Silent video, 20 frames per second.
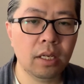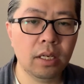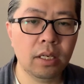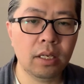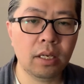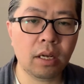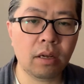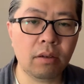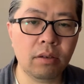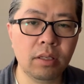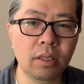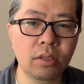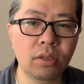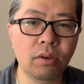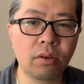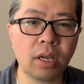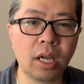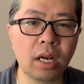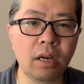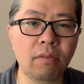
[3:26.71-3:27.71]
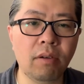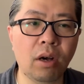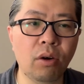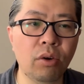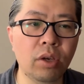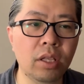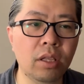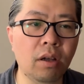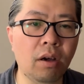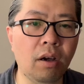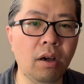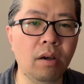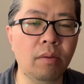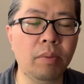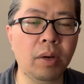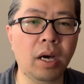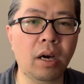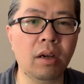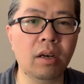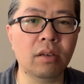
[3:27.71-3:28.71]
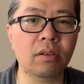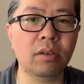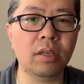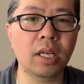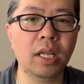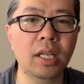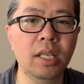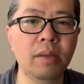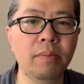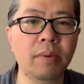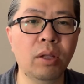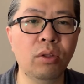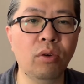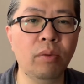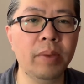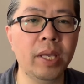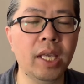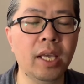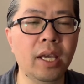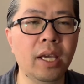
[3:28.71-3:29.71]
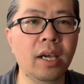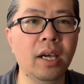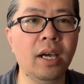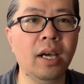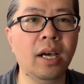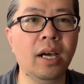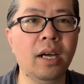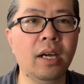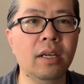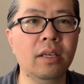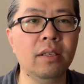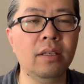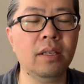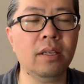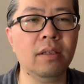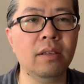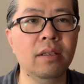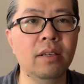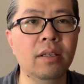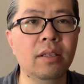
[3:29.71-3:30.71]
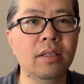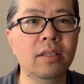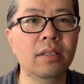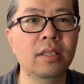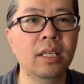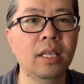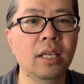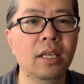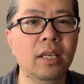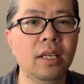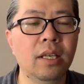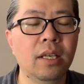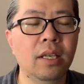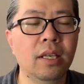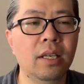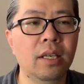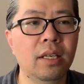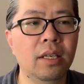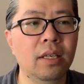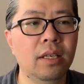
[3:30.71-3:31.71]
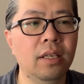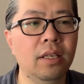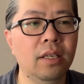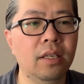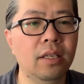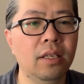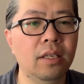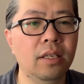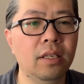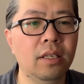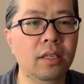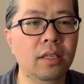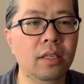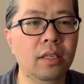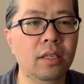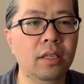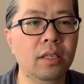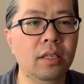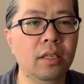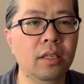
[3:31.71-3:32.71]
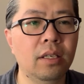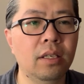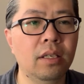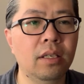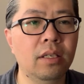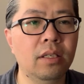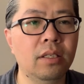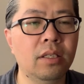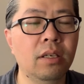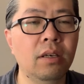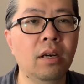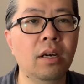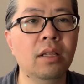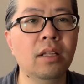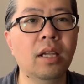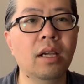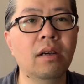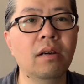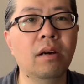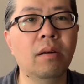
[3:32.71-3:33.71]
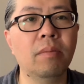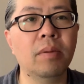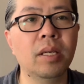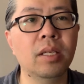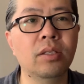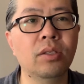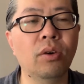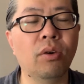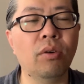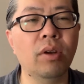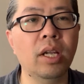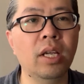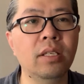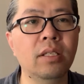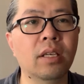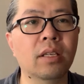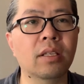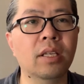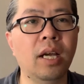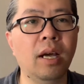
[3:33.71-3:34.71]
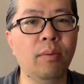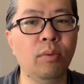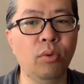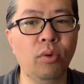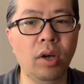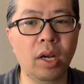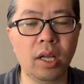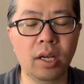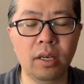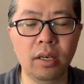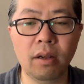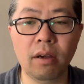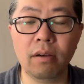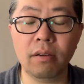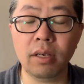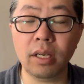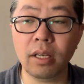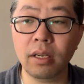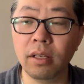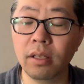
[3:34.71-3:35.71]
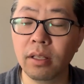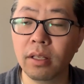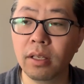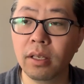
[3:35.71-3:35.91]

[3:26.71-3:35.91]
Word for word: 然后呢，就开始往回走，跑了出来一百多米啊。这个，呃，车上那哥们儿酒也醒的差不多了，然后这个